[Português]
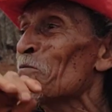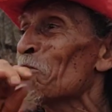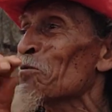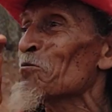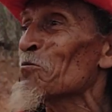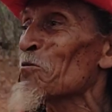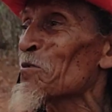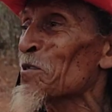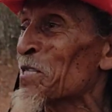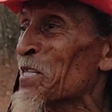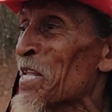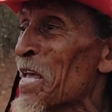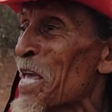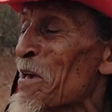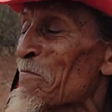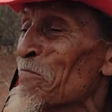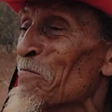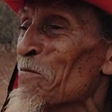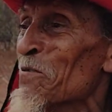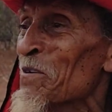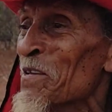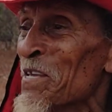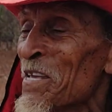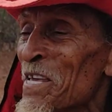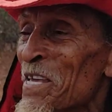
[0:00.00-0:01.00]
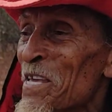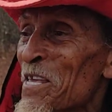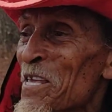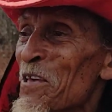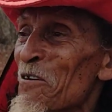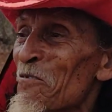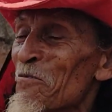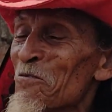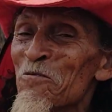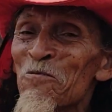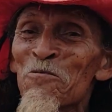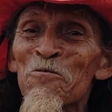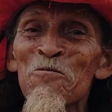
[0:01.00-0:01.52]
muito tempo, e
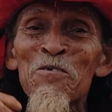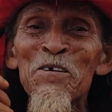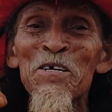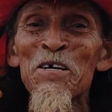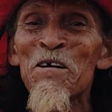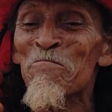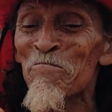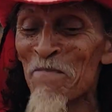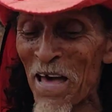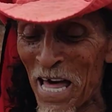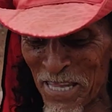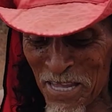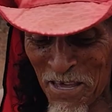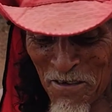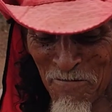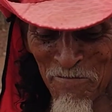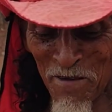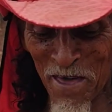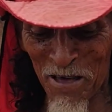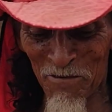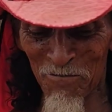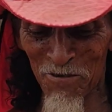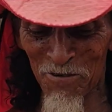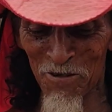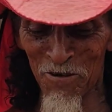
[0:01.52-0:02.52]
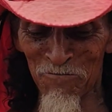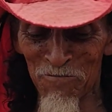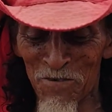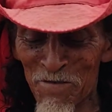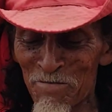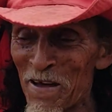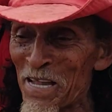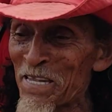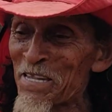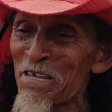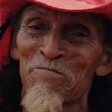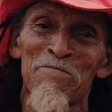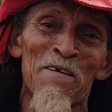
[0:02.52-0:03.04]
eu nunca me lembrei quando eu fui
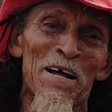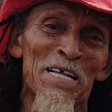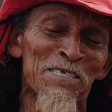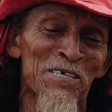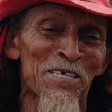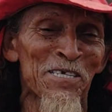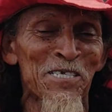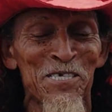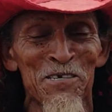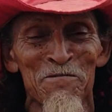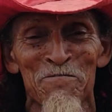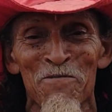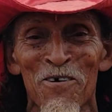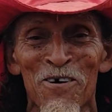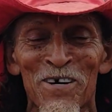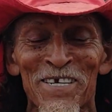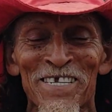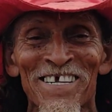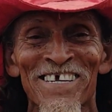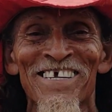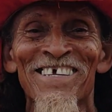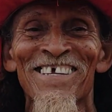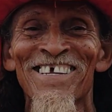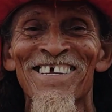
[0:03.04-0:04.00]
me levar e se embora.